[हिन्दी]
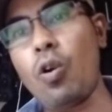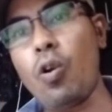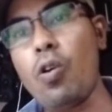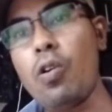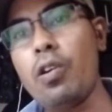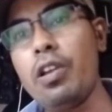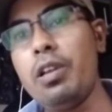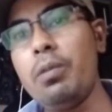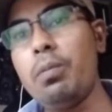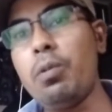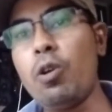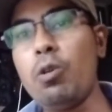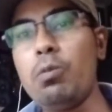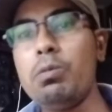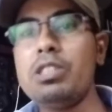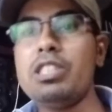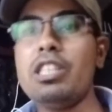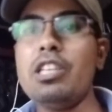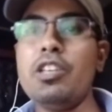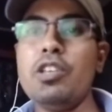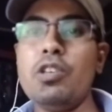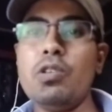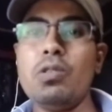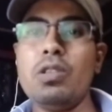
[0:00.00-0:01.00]
रॉन्ग
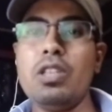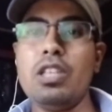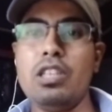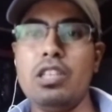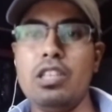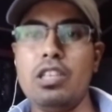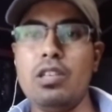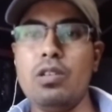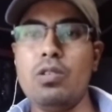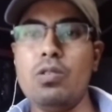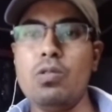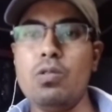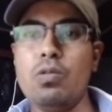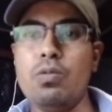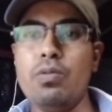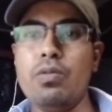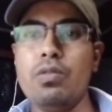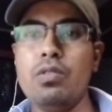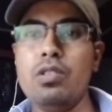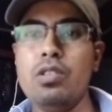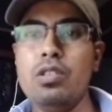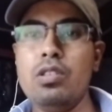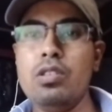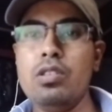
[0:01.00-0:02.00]
इन्फॉर्मेशन क्यों देते हैं
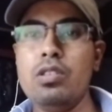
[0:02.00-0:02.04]
लोग